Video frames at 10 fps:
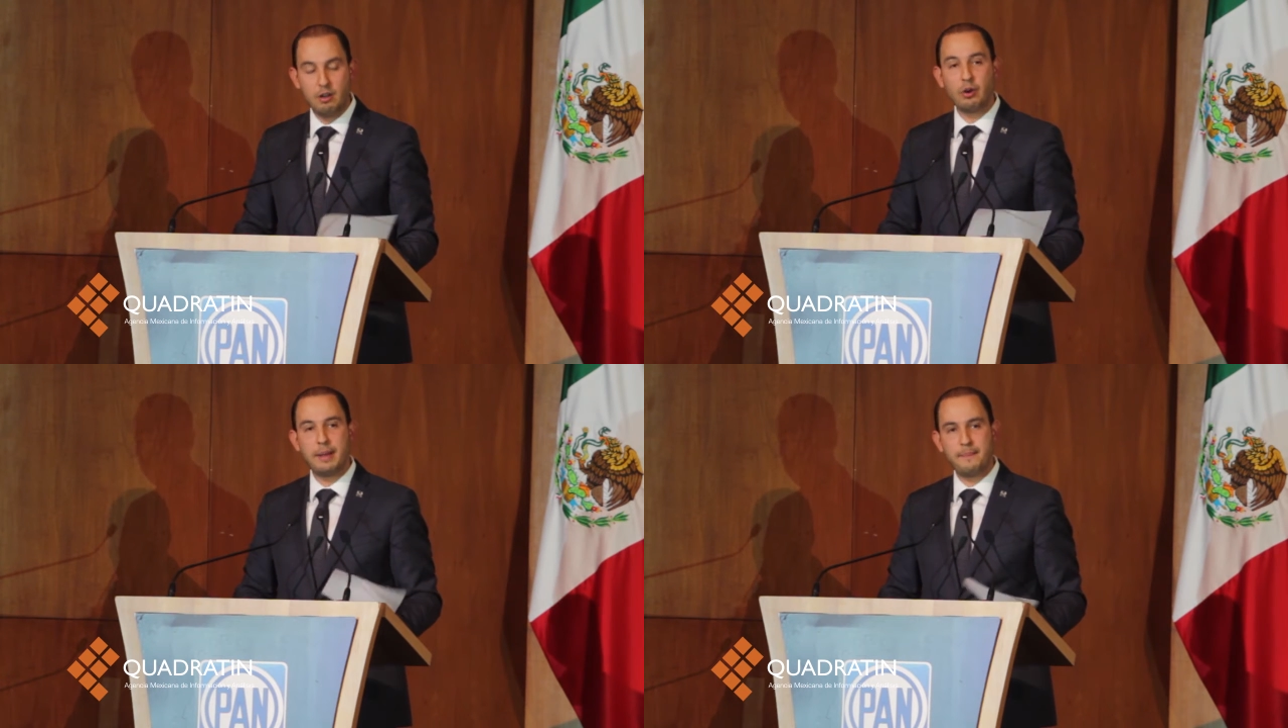
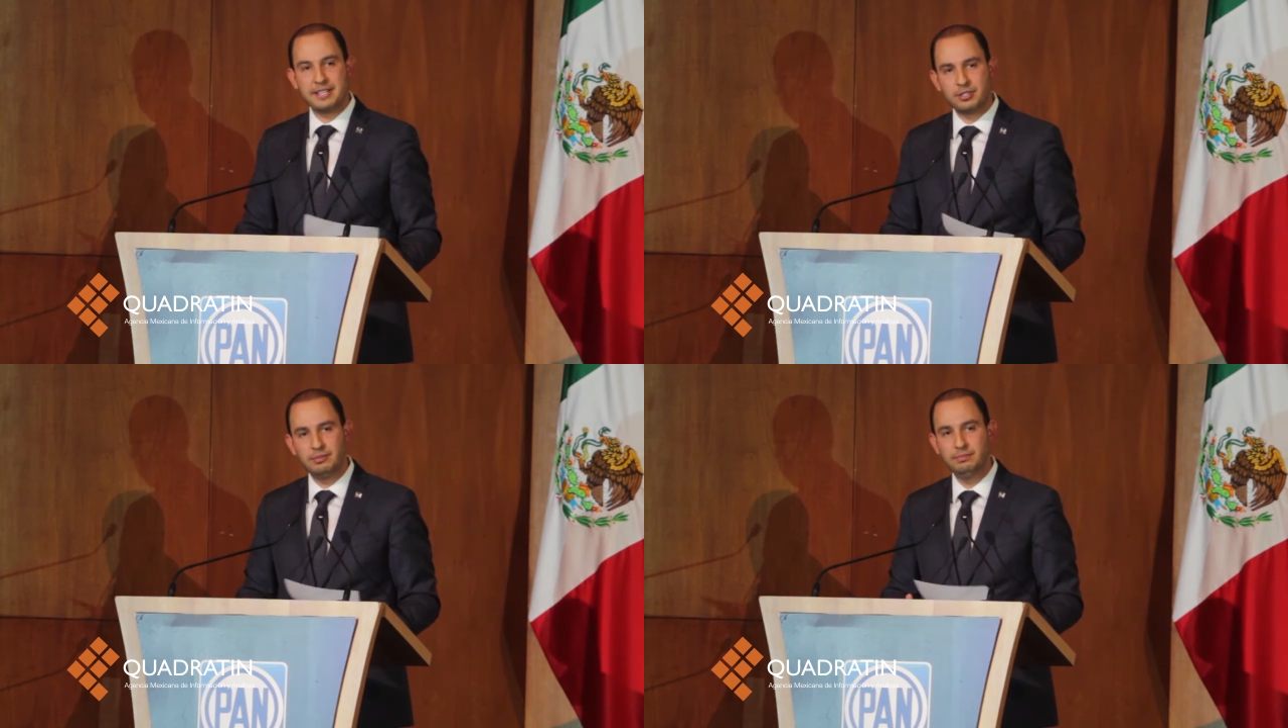lo que
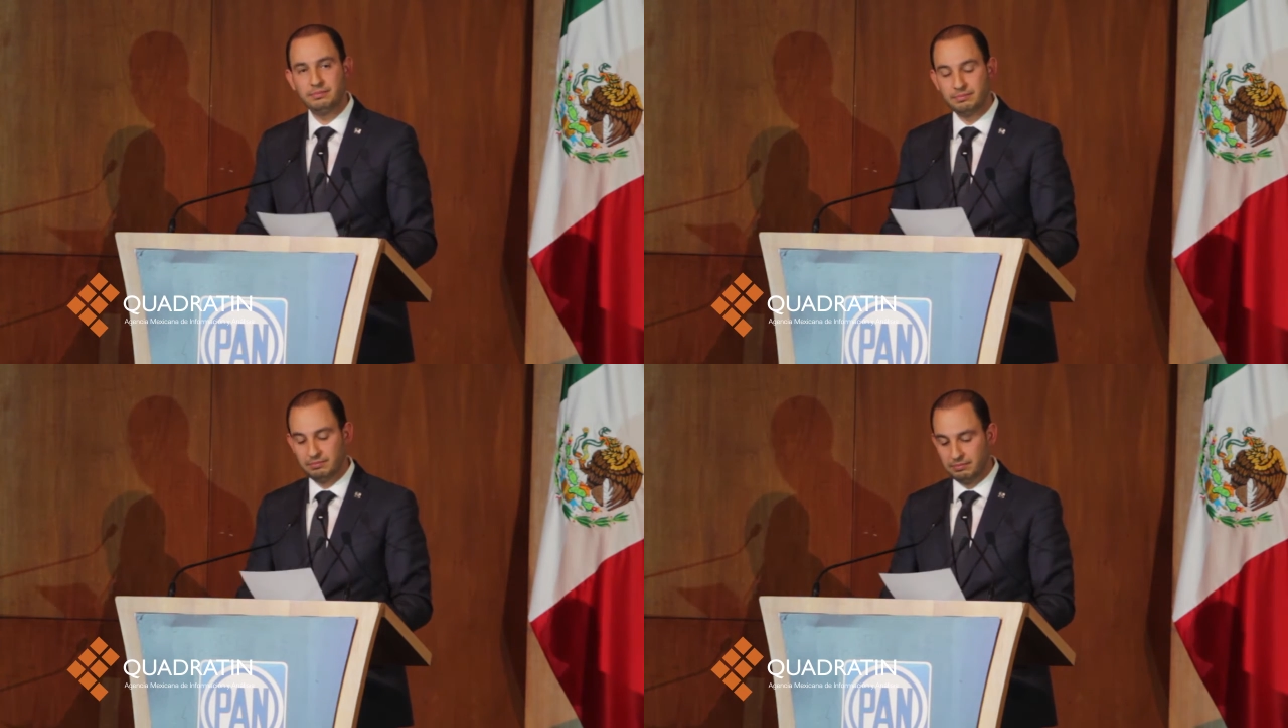pasó.
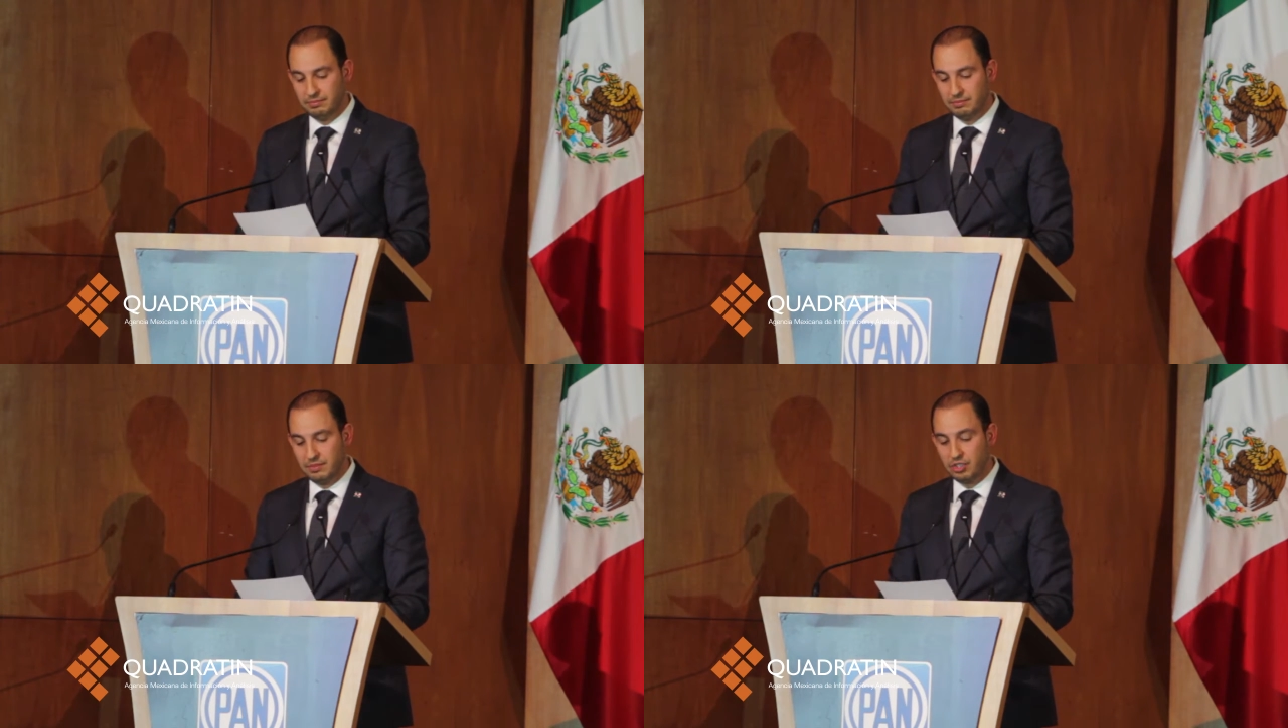
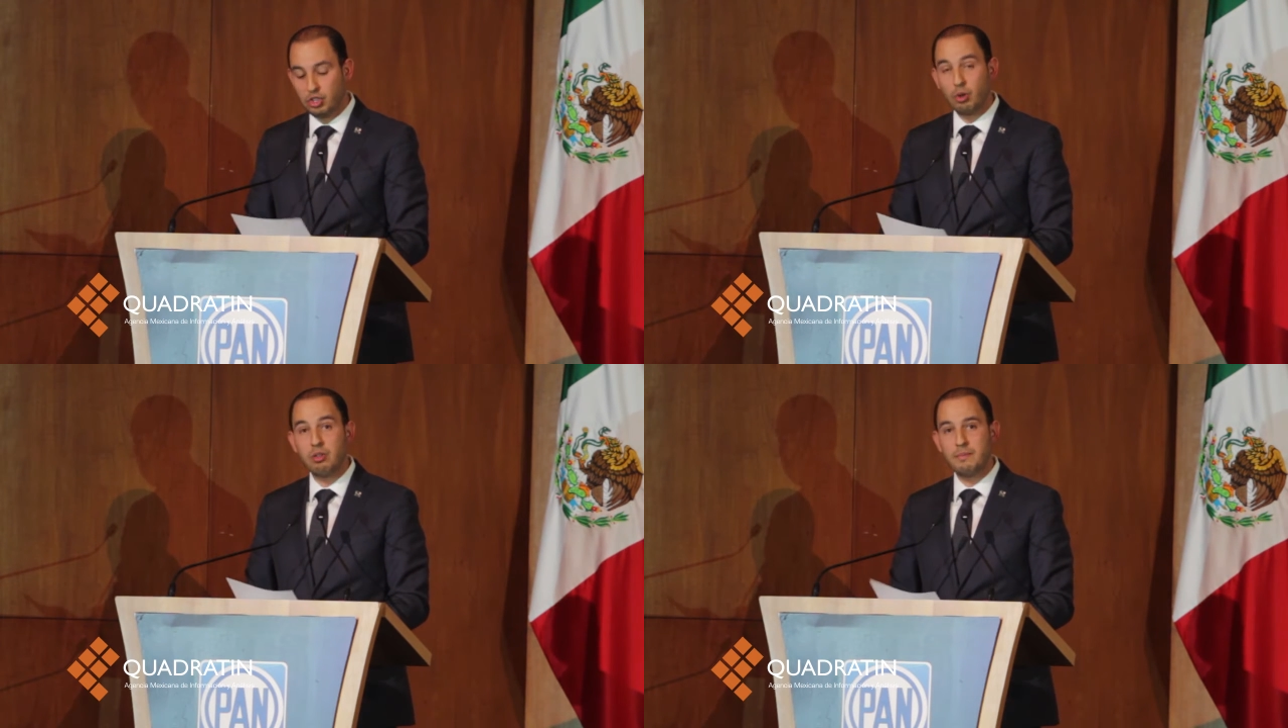
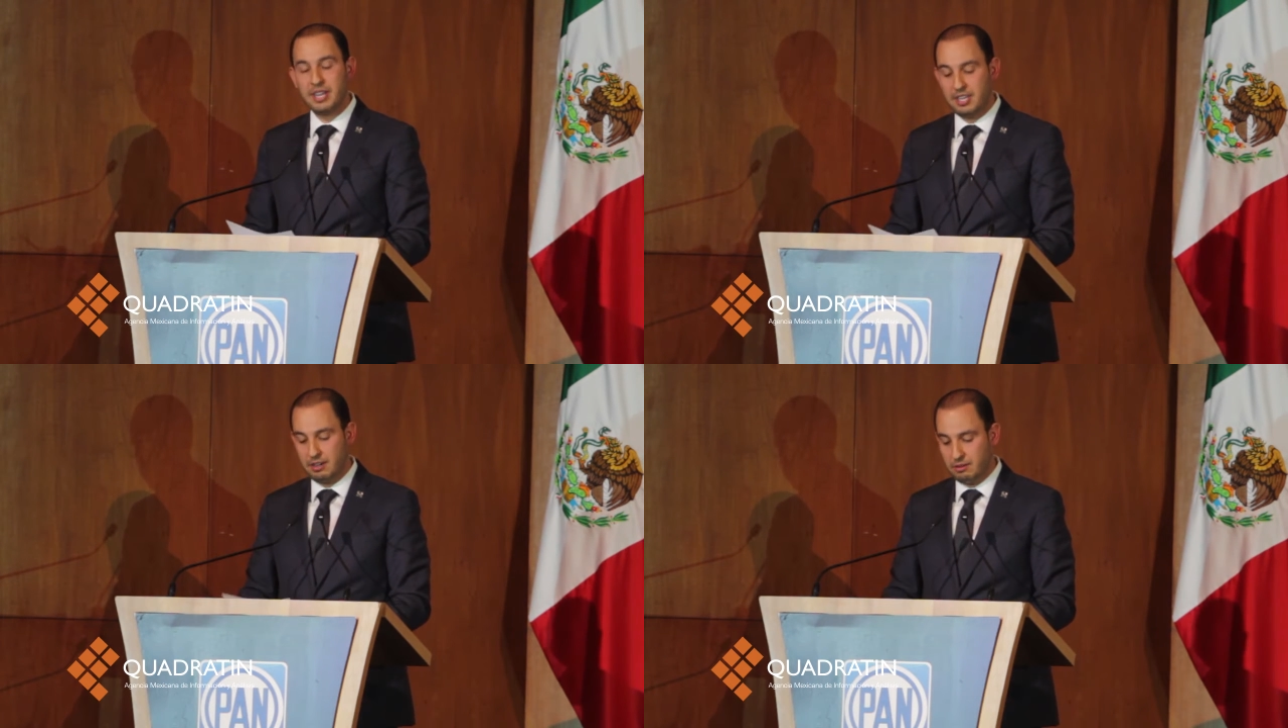Todo
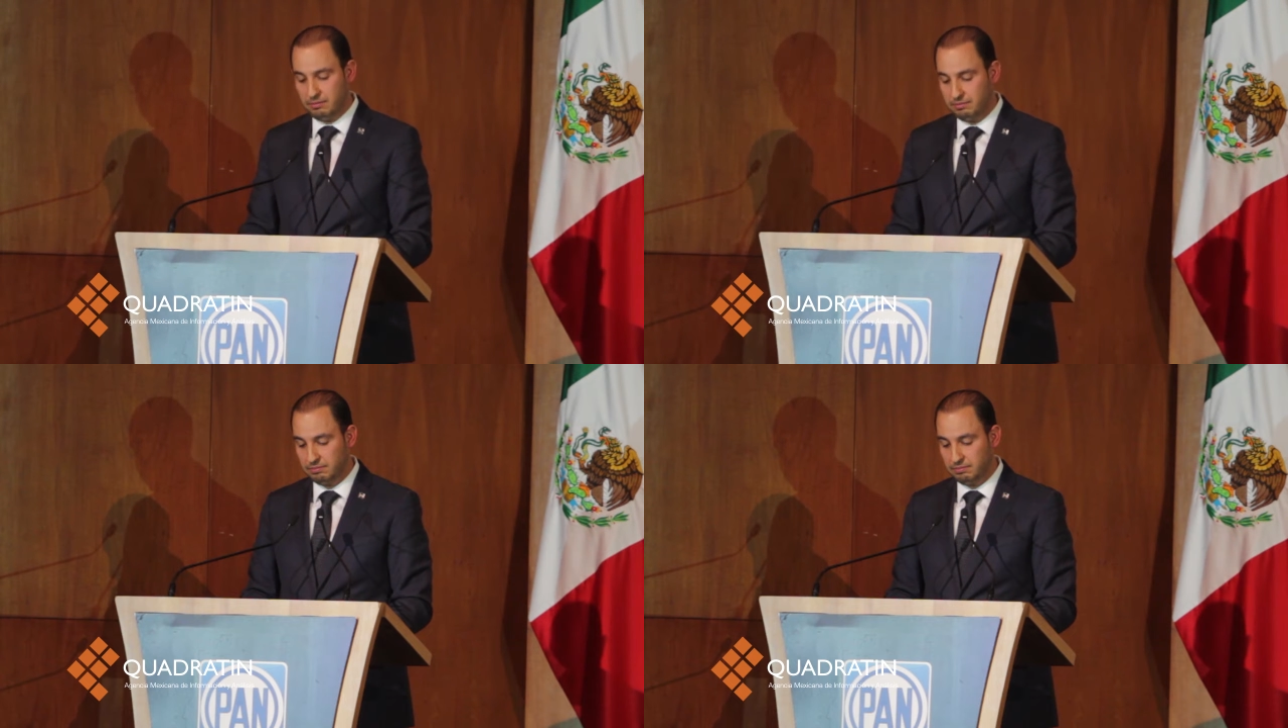México,